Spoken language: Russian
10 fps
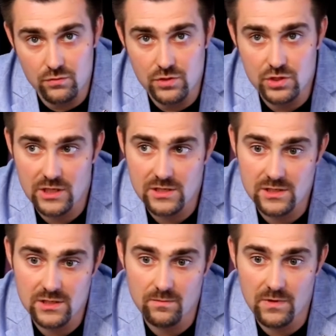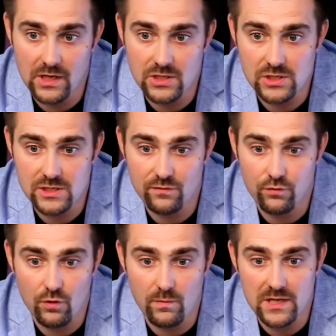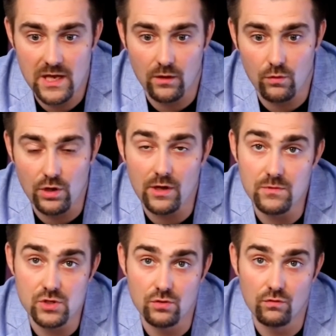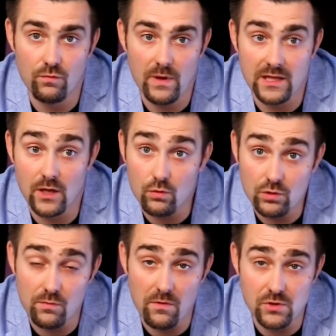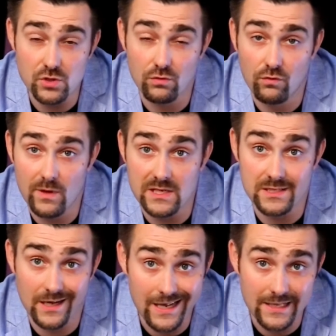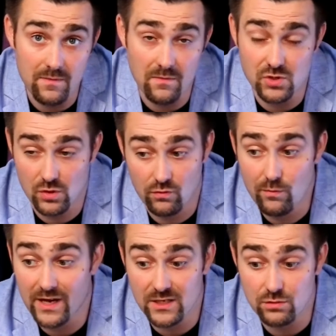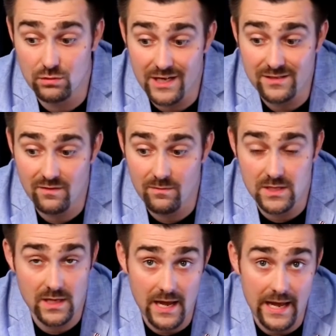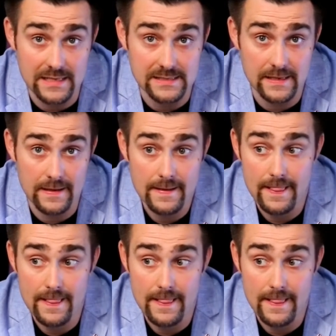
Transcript: Сейчас, э, мне кажется, форма диалога между двумя народами, между двумя странами, между двумя государствами теряется.